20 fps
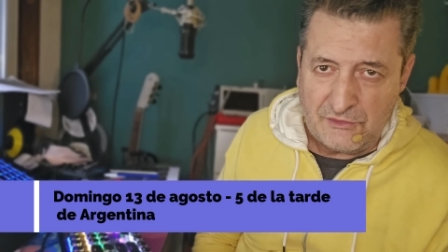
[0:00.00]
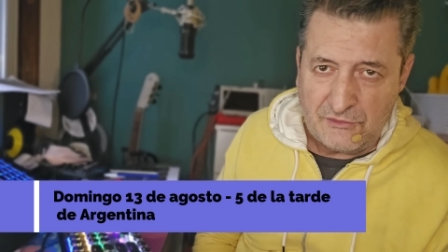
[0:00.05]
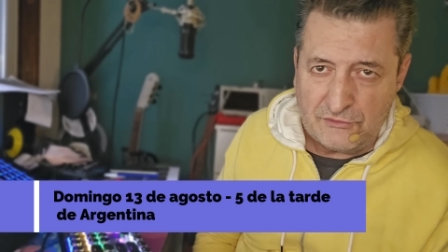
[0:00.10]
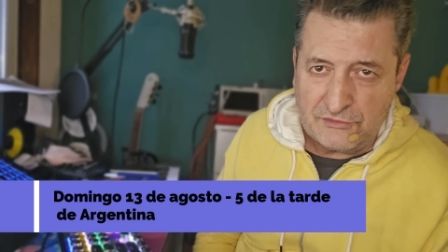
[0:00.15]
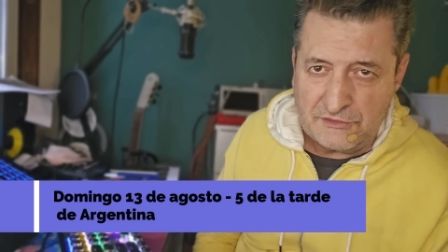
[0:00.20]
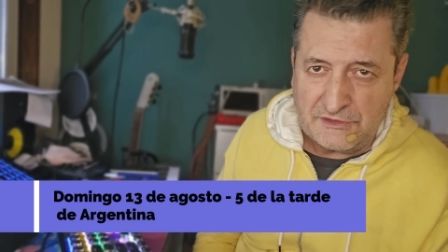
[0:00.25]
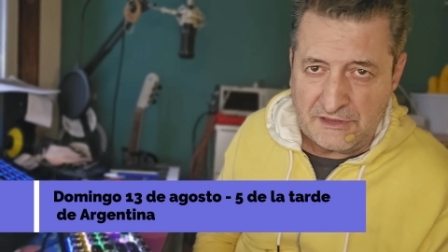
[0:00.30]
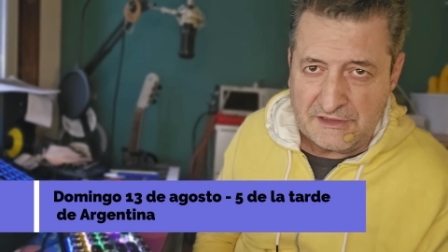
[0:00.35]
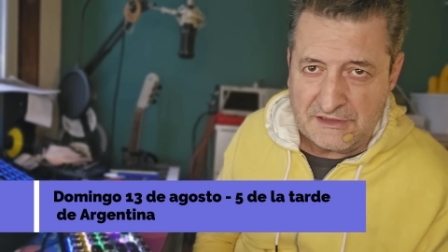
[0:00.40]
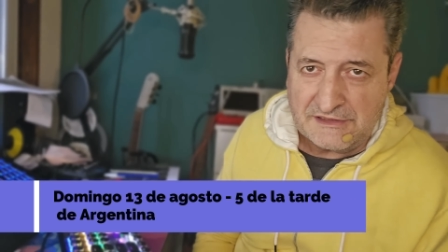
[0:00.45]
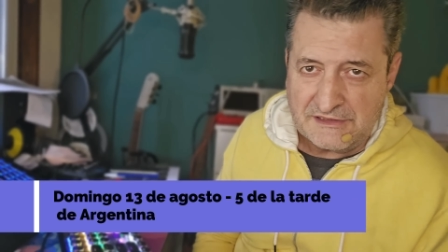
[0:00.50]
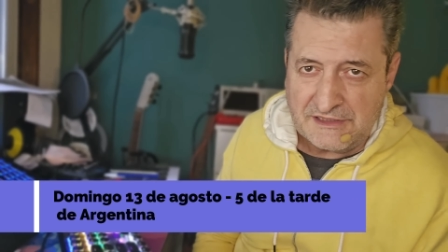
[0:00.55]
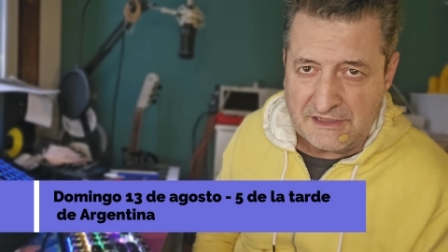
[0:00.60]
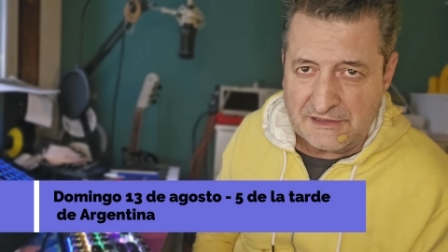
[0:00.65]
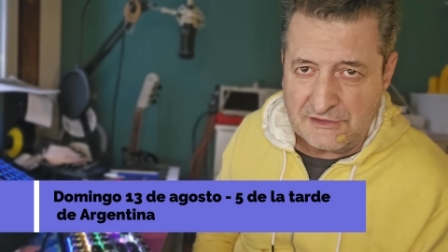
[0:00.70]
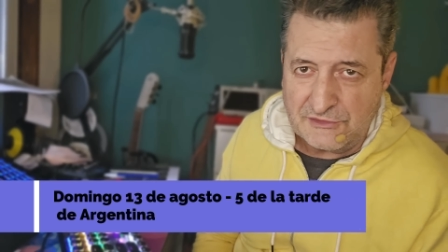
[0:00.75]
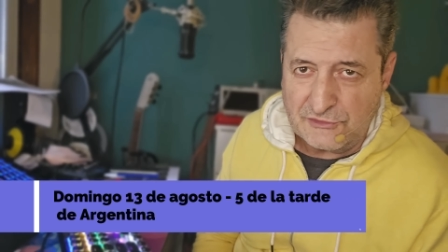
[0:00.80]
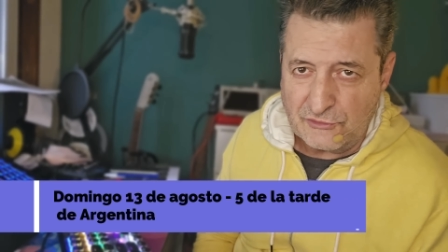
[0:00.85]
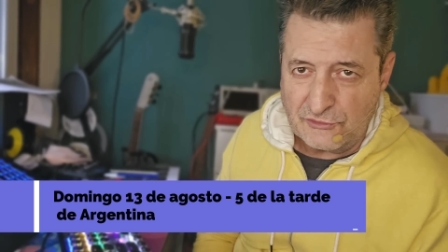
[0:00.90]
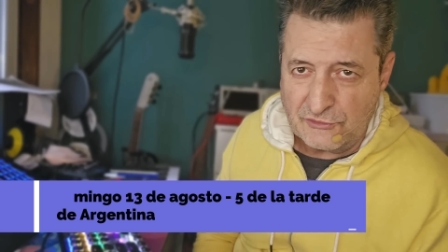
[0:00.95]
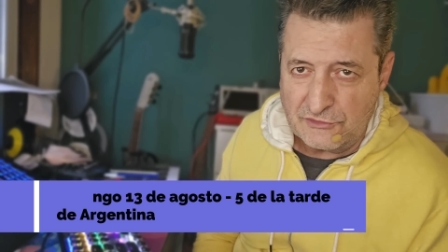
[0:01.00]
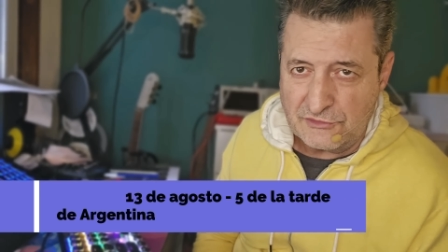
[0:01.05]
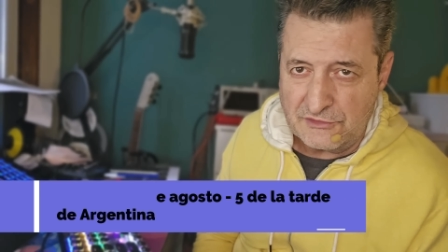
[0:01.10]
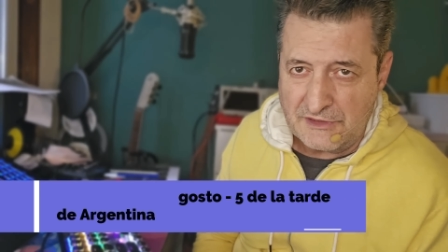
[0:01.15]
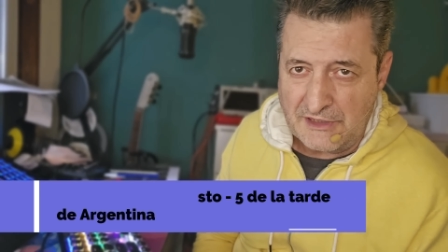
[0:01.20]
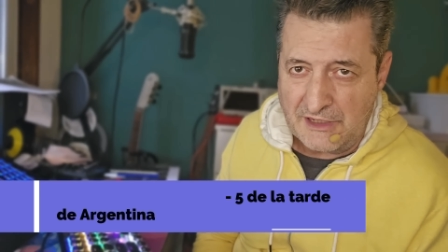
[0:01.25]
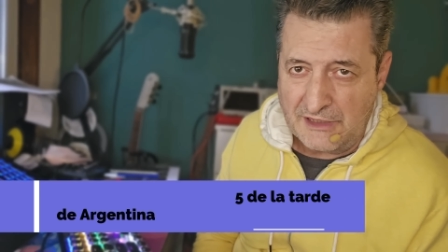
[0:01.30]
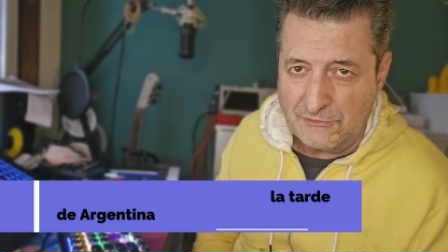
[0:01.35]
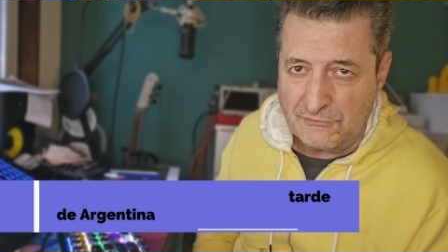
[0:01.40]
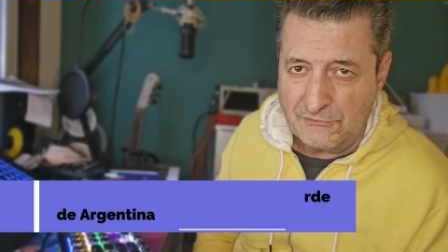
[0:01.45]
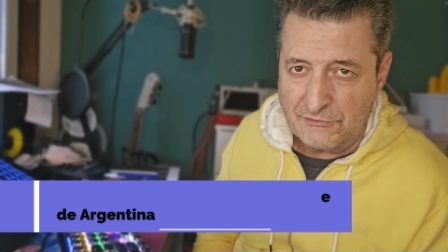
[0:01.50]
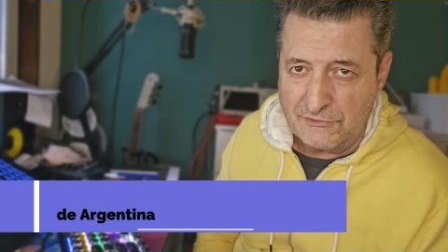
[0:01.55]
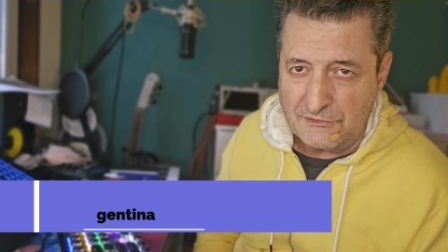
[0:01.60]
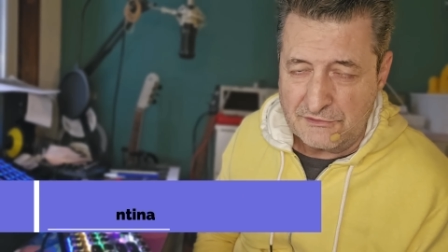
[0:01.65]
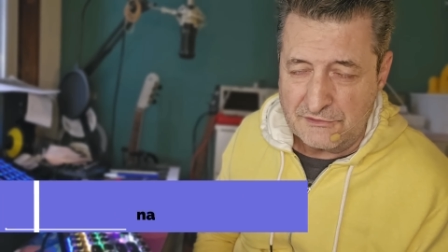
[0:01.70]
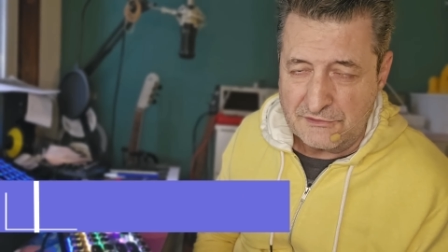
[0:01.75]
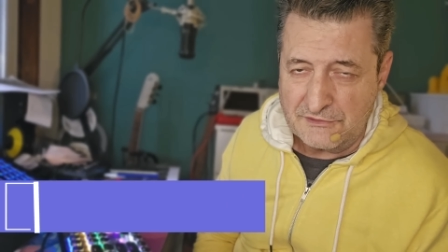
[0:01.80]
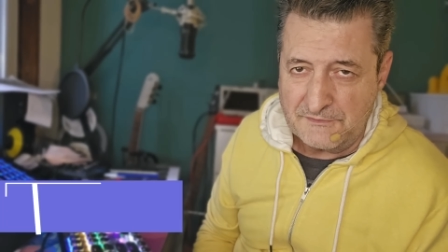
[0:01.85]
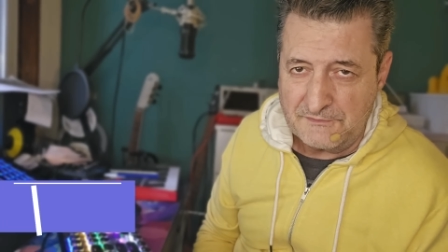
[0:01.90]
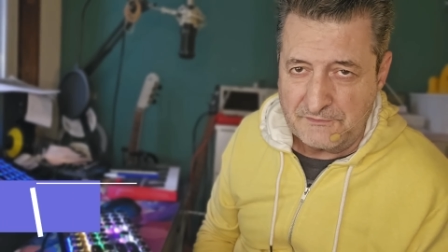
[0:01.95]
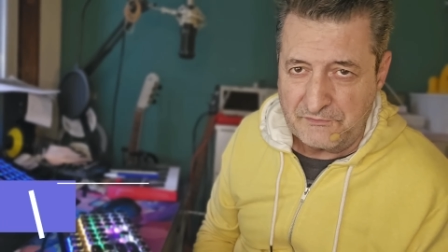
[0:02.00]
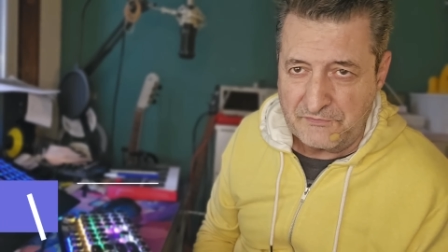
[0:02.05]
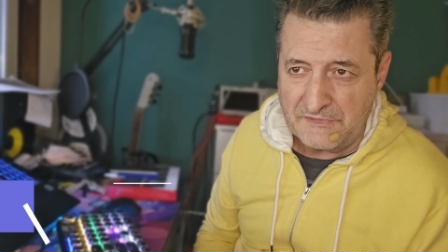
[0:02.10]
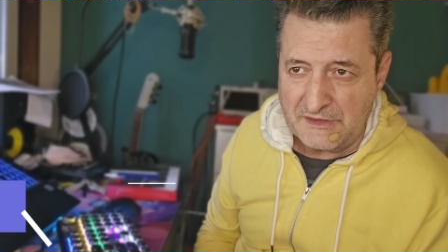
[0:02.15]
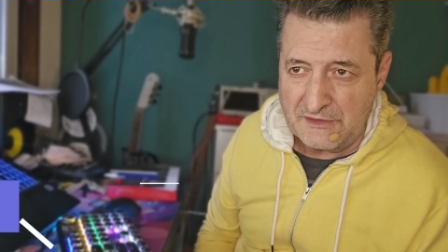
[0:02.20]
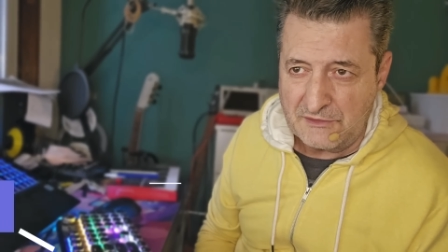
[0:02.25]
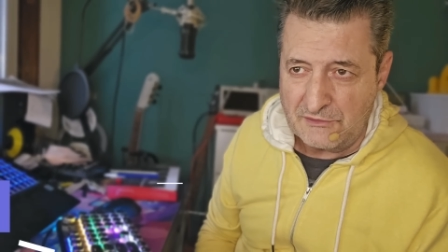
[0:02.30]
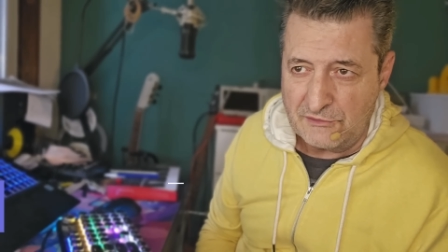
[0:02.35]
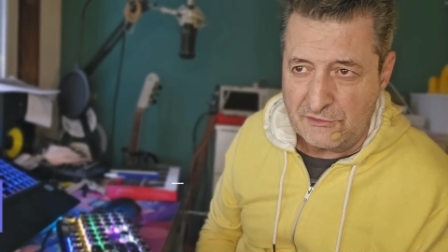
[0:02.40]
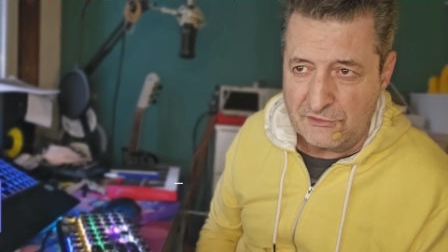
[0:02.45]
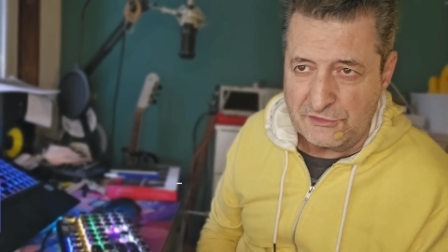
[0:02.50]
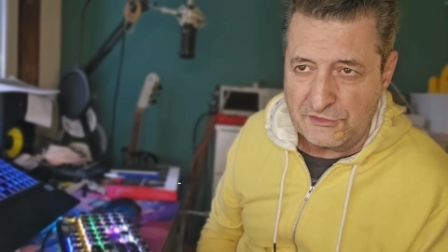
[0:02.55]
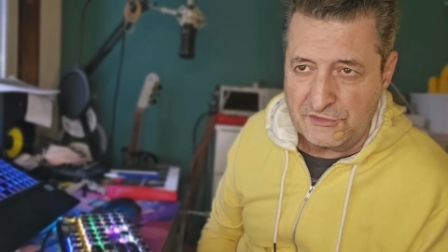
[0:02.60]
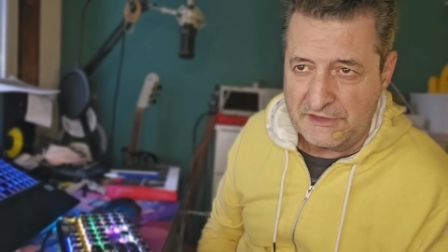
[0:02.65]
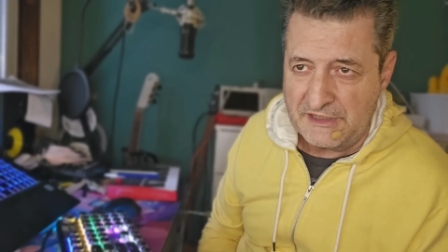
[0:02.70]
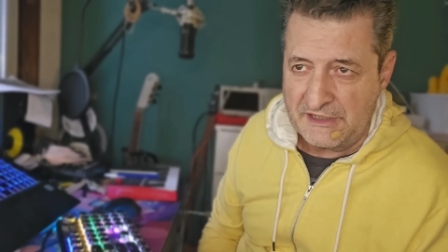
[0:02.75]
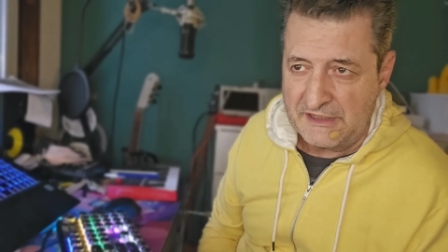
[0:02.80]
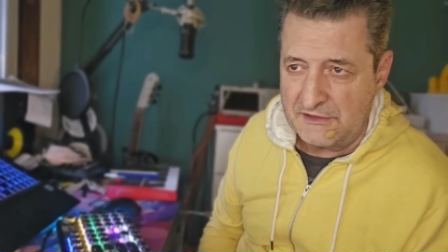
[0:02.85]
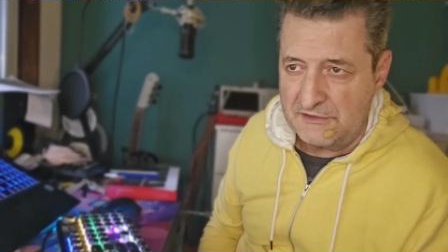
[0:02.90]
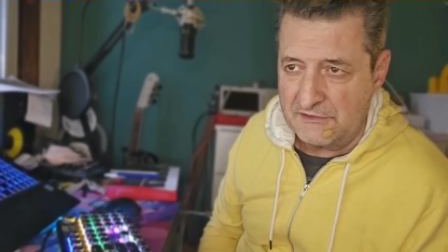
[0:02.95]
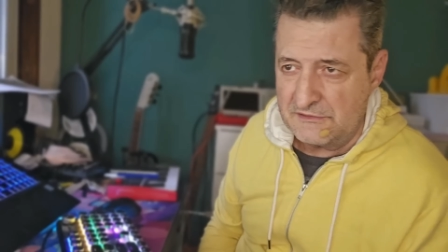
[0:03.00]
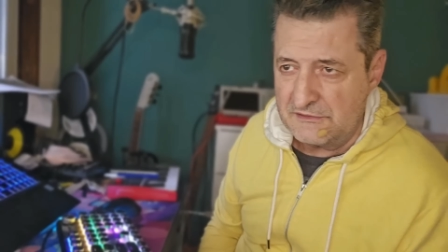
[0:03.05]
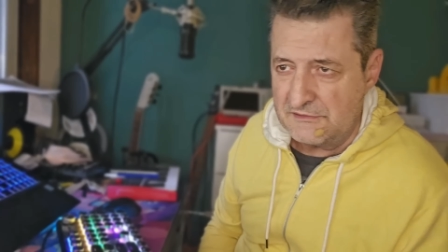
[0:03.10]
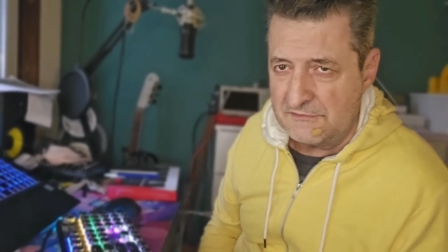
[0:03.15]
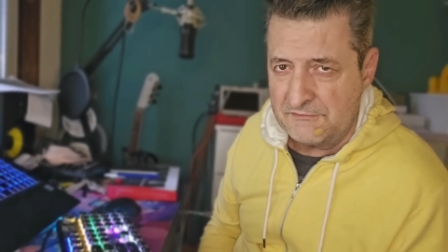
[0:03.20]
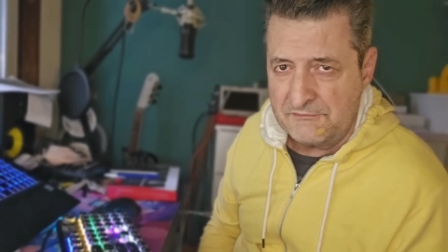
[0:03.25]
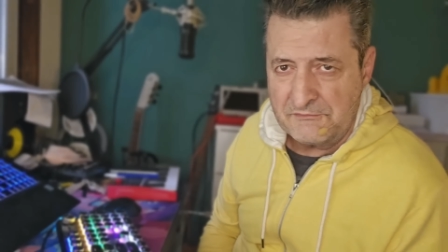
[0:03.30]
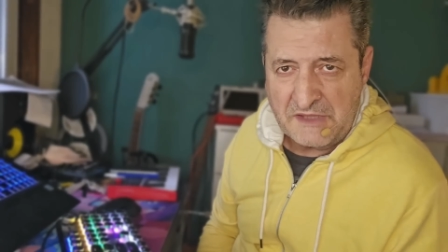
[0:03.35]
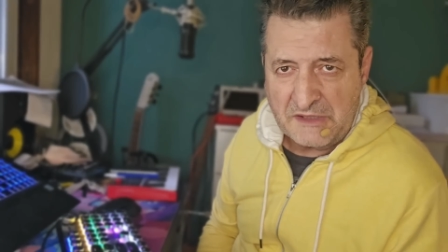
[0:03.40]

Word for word: Ustedes hagan sus cálculos con los horarios,